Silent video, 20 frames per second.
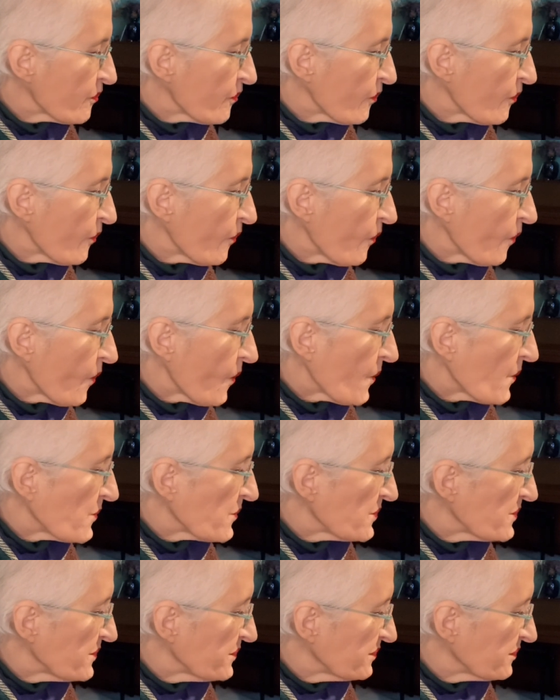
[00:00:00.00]

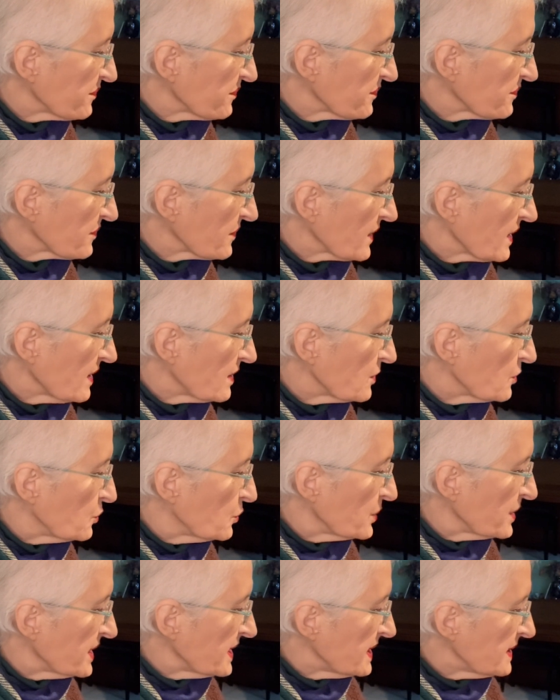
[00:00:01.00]
Mm,
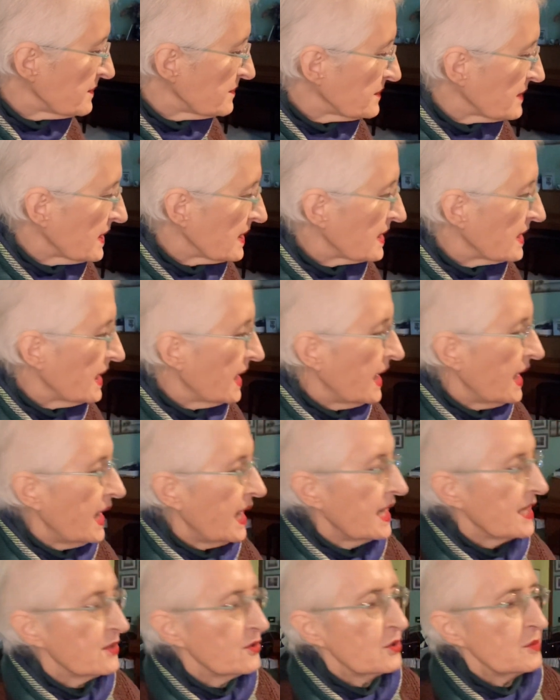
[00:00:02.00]
qui
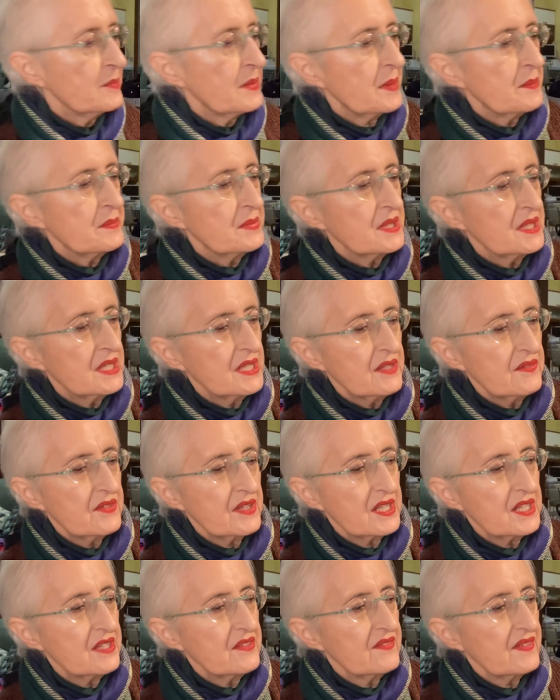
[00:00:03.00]
a noi bambini
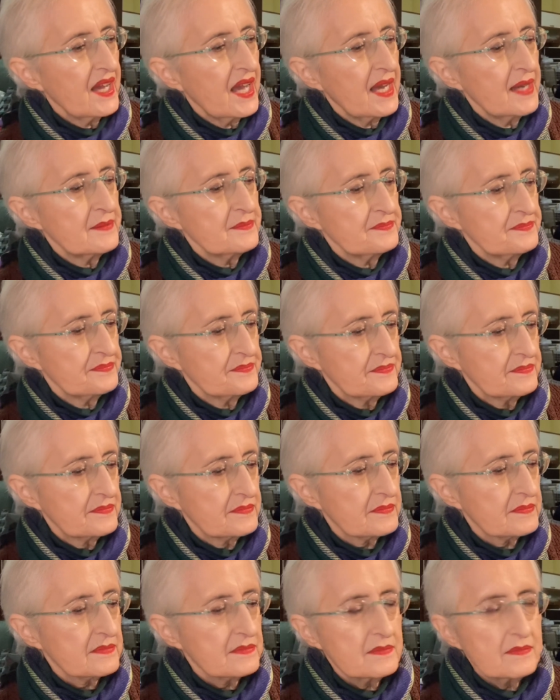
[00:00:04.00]
veniva
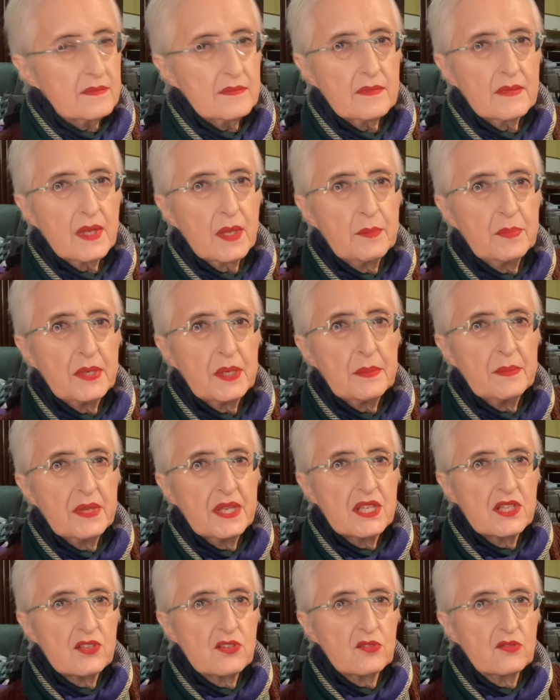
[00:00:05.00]

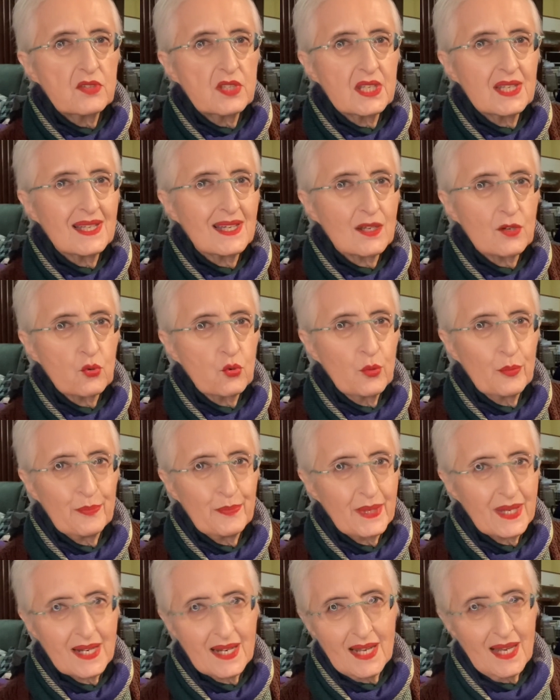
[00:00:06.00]
permesso di
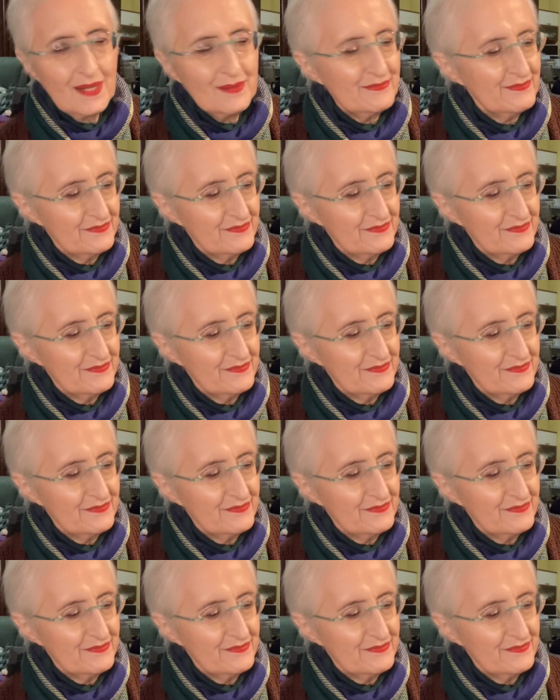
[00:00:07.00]
romperla.